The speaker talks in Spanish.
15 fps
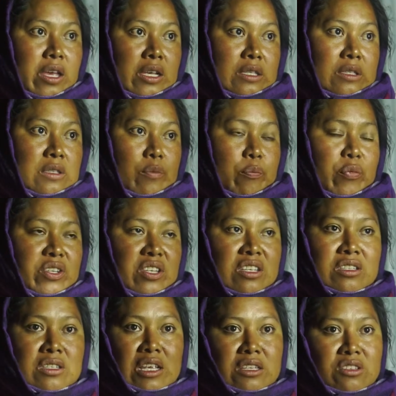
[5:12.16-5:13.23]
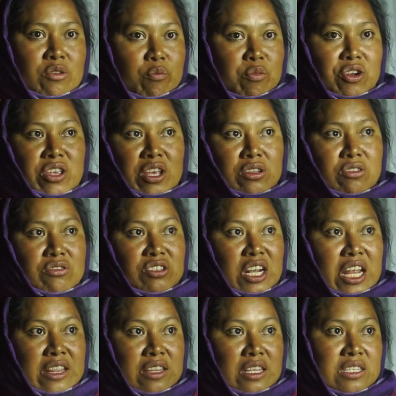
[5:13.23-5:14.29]
este, pues son proyectos
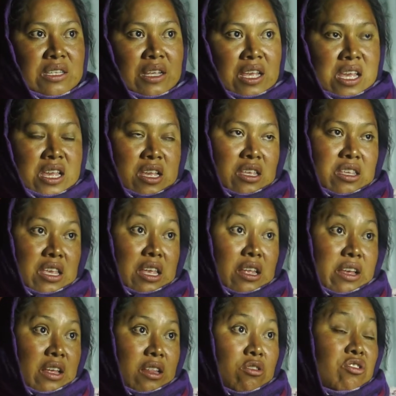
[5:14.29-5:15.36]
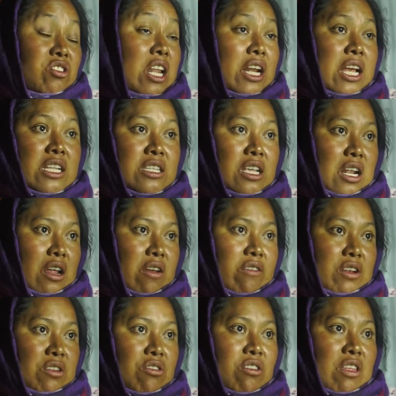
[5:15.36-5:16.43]
grandes que no se alcanzan a
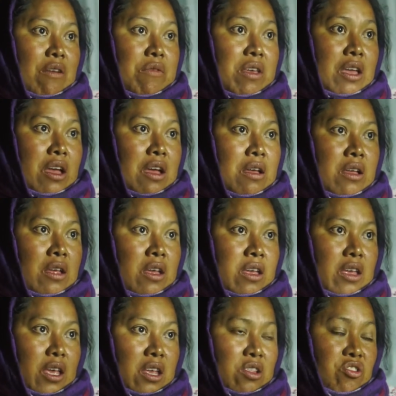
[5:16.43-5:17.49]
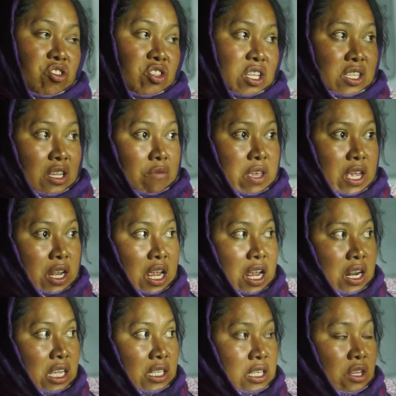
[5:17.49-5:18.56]
ver todavía. Y entonces se viene
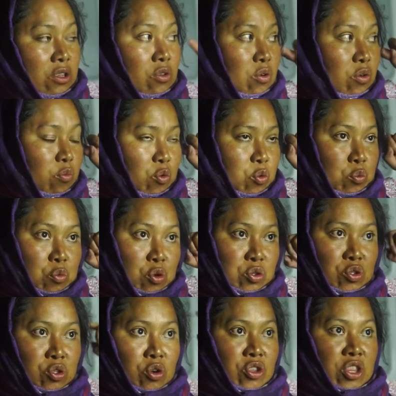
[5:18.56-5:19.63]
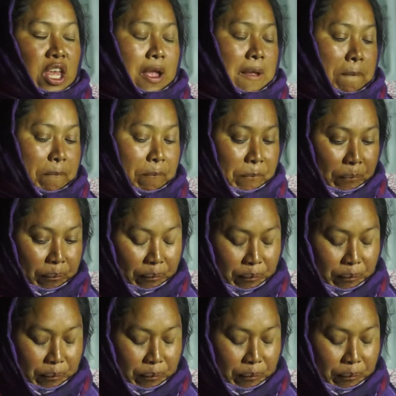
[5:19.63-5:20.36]
arrasando como un monstruo de,